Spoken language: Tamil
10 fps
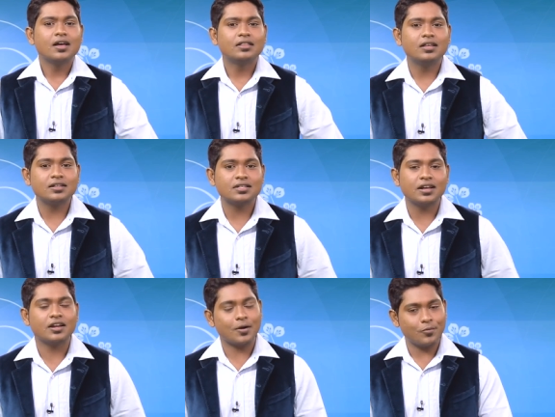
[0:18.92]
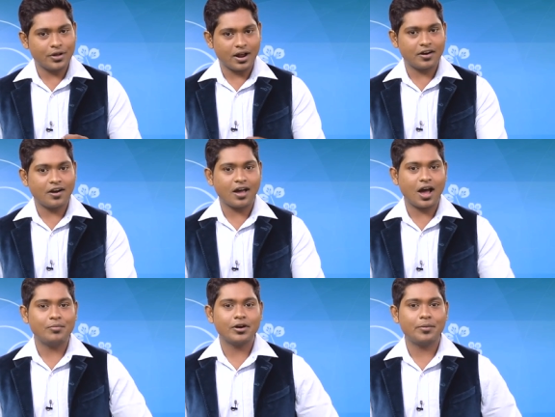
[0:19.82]
தினசரி நம்மளுடைய அன்றாட
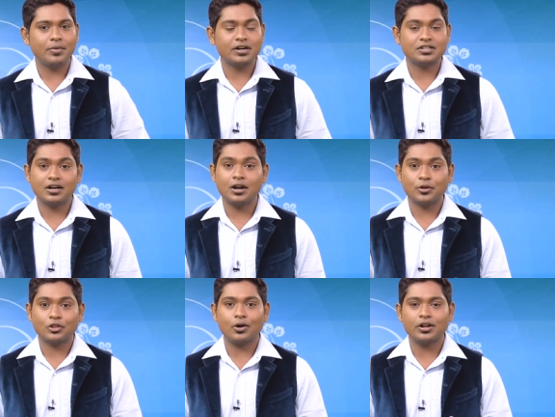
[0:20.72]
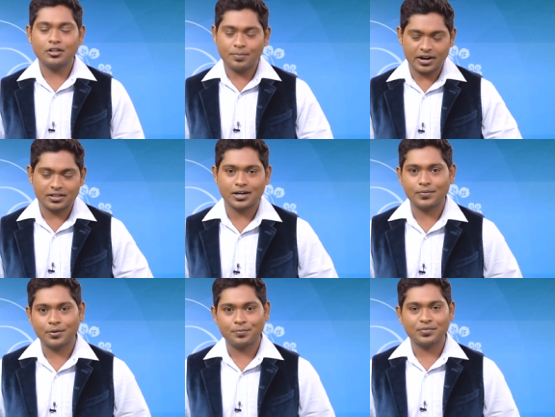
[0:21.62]
ஆன்மீகம் நிகழ்ச்சியில் நம்ம தொடர்ந்து பார்த்துக்கிட்டு
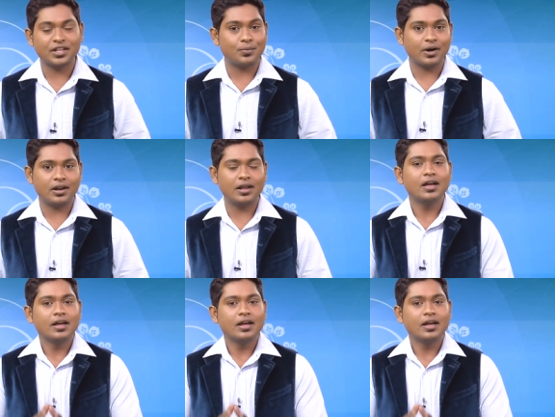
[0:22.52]
வரோம் அந்த வகையில்